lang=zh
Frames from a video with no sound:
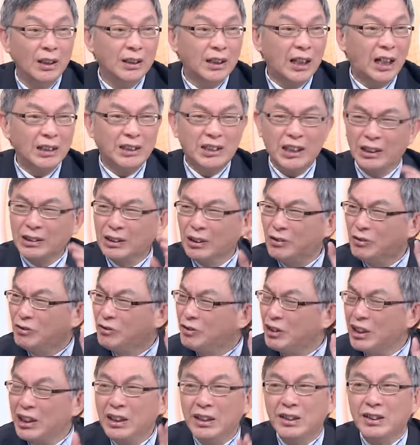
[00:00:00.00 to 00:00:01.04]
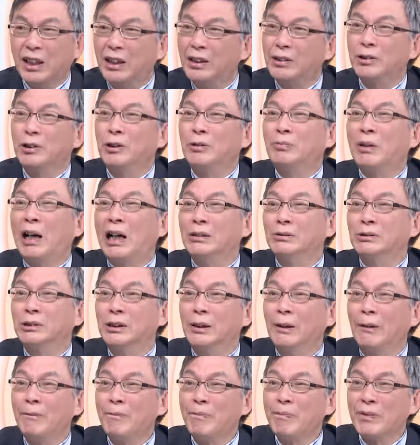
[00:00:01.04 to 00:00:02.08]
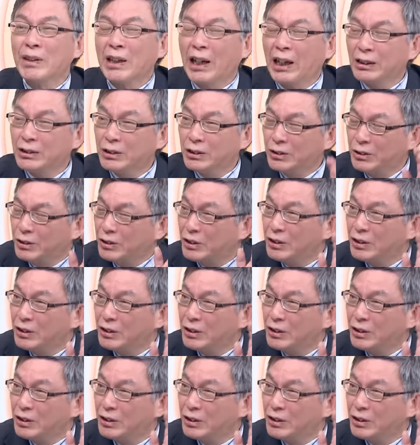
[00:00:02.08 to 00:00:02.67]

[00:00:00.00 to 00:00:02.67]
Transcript: 他讲的非常有把握，嗯，他。